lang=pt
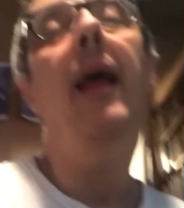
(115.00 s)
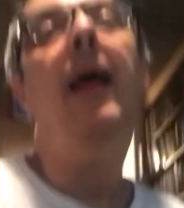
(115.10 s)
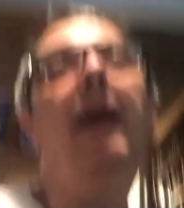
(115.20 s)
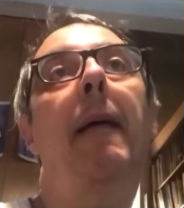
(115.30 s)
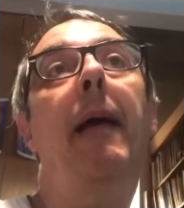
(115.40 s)

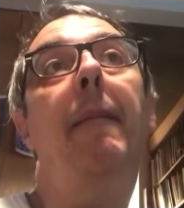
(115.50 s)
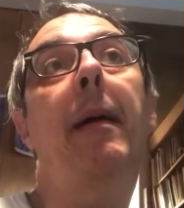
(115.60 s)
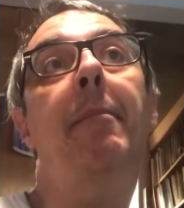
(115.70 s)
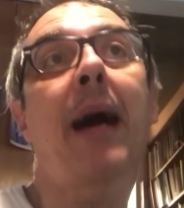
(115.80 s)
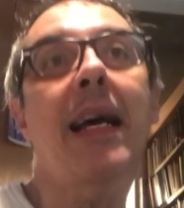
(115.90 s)
É, é,
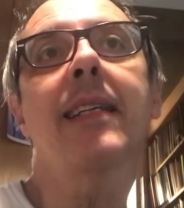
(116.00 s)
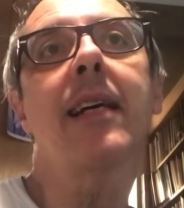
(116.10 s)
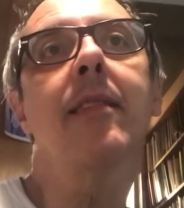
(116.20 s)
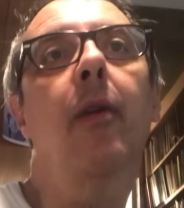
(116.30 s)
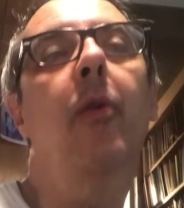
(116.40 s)
é, mais
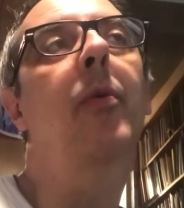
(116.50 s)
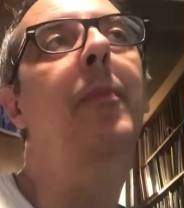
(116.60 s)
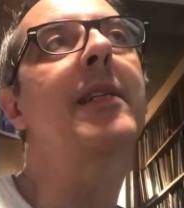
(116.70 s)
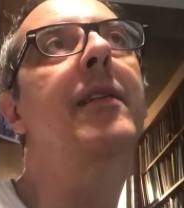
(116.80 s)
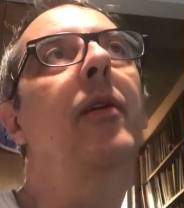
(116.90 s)
essa
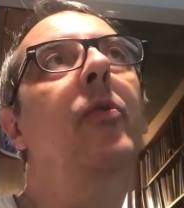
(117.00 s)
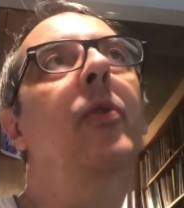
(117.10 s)
ocupação